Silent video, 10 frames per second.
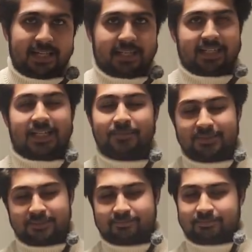আর আমি
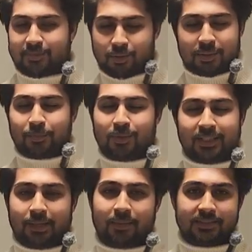ওকে বলি
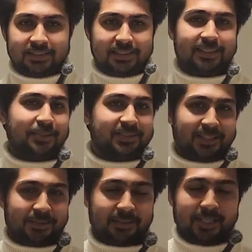আমার জিনিসটা হচ্ছে
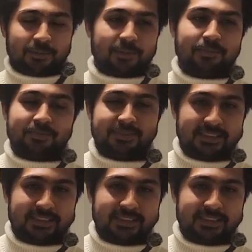আমার ল্যাপটপ